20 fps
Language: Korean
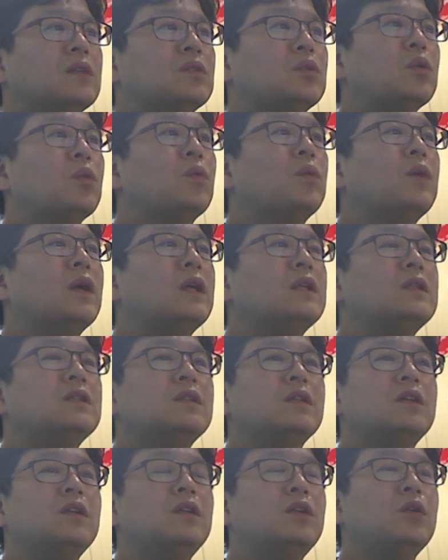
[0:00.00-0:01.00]

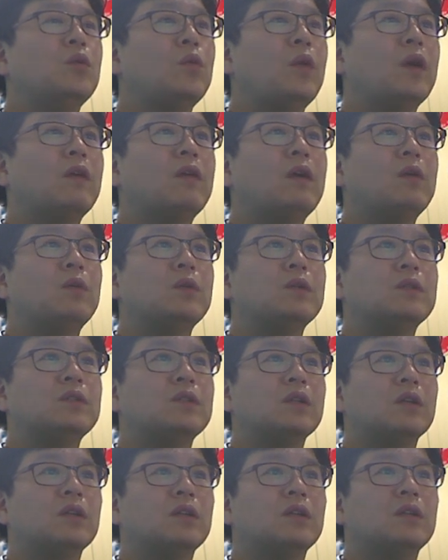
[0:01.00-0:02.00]
독관절
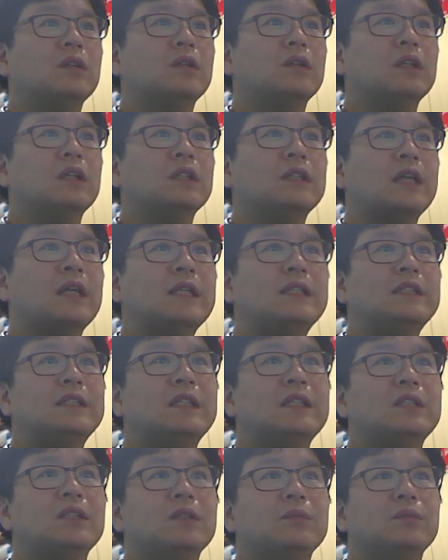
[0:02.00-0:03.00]
외과골절 이
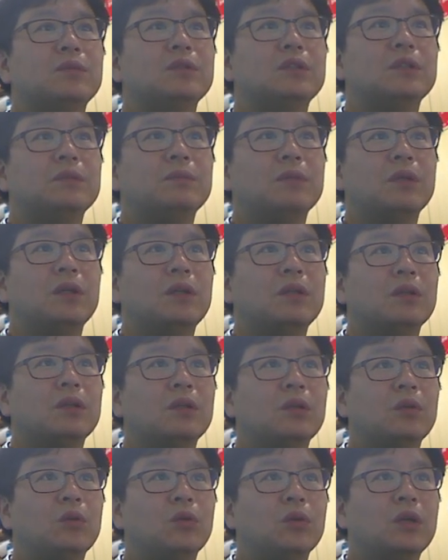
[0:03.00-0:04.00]
사진에서 보시면
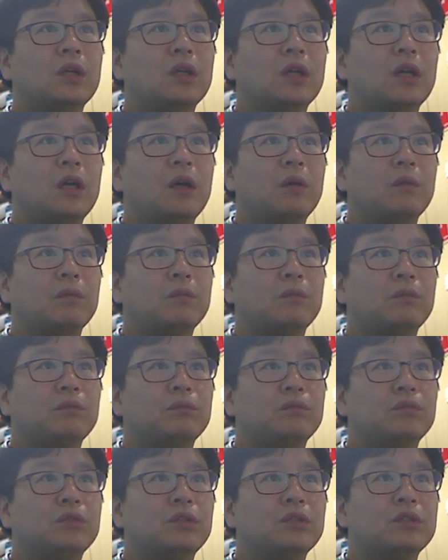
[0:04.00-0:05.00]
여기가
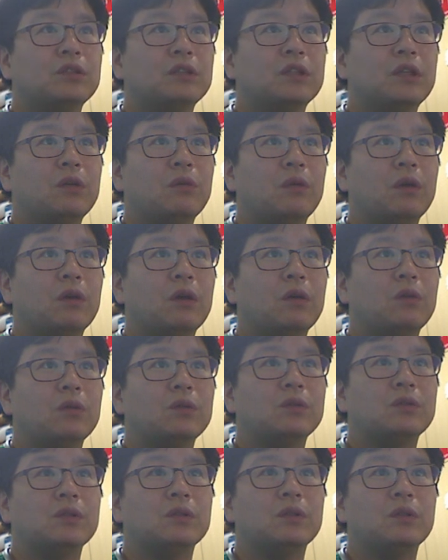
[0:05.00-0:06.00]
부러진 게
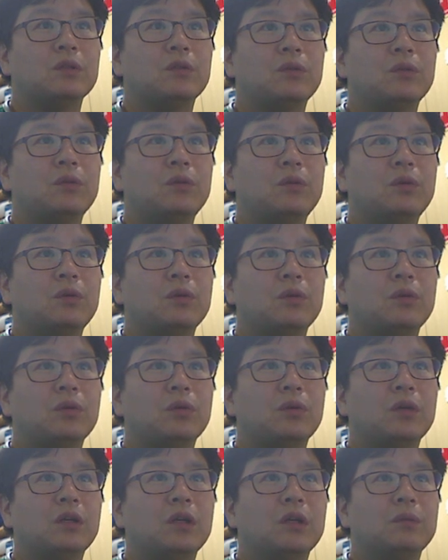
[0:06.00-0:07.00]
외과골절이고
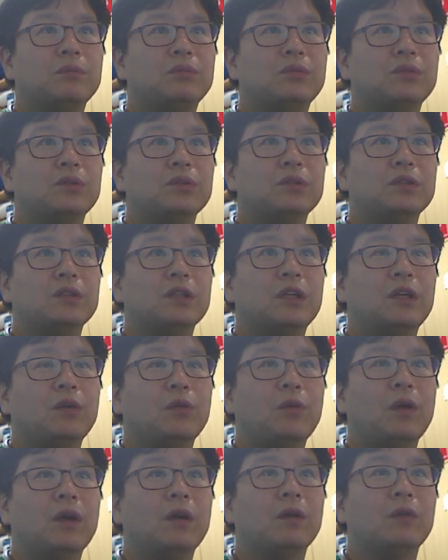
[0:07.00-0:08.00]
여기가 부러진 게
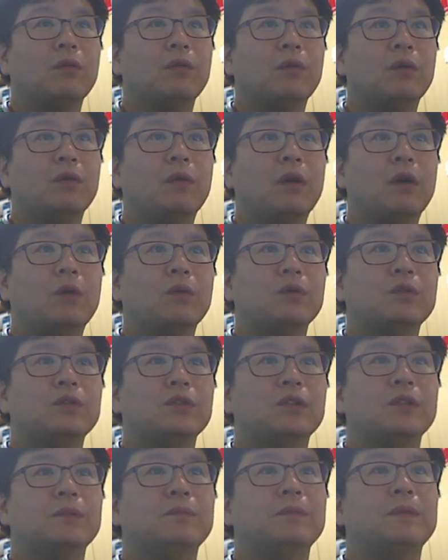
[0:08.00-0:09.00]
외,
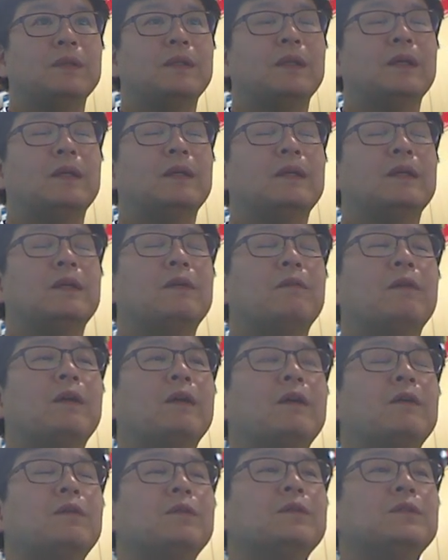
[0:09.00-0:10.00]
외과골절입니다. 그러니까
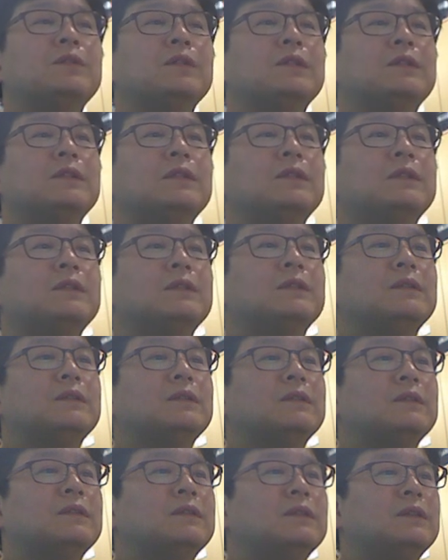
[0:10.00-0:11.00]
외과골절은
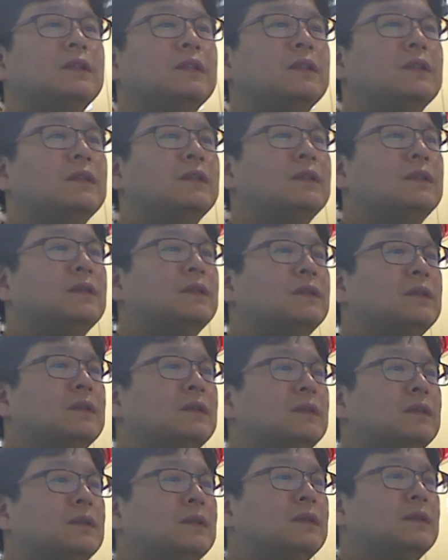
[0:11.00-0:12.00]
이제
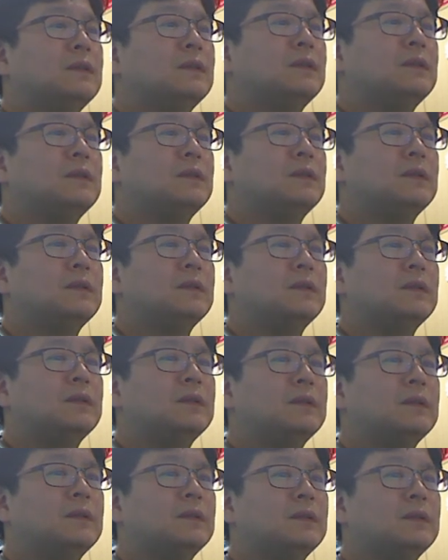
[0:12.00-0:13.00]
음,
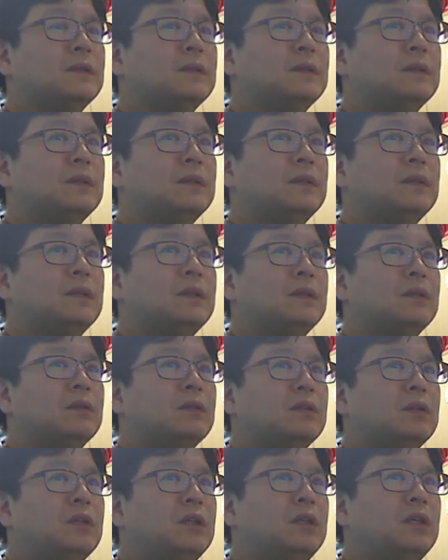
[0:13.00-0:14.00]

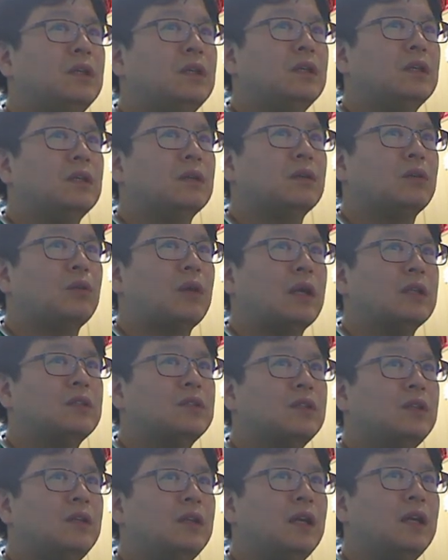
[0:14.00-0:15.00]
이
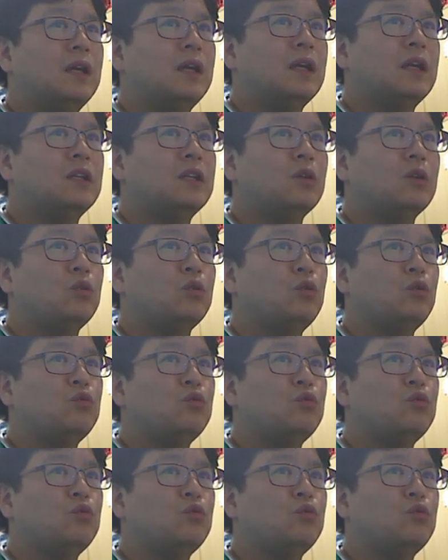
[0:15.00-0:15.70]
관절내가 아니고 요